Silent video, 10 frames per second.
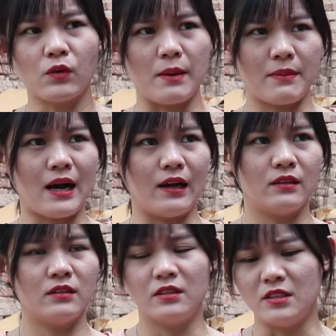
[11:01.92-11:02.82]
管妈，
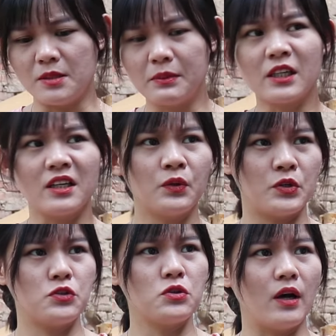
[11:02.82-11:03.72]
你们可以
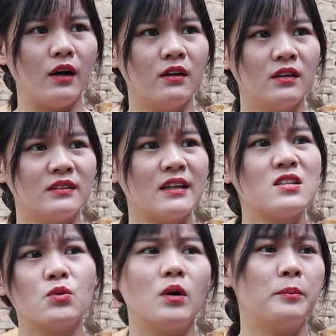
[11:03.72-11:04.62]
回去，但
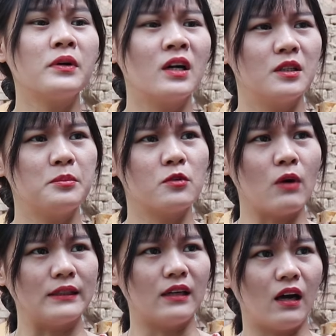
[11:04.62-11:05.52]
是我不可能不
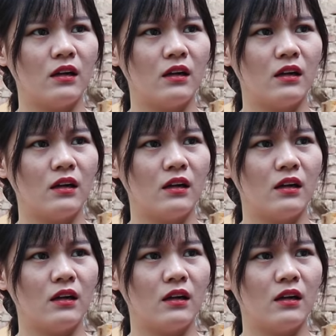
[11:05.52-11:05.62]
管的。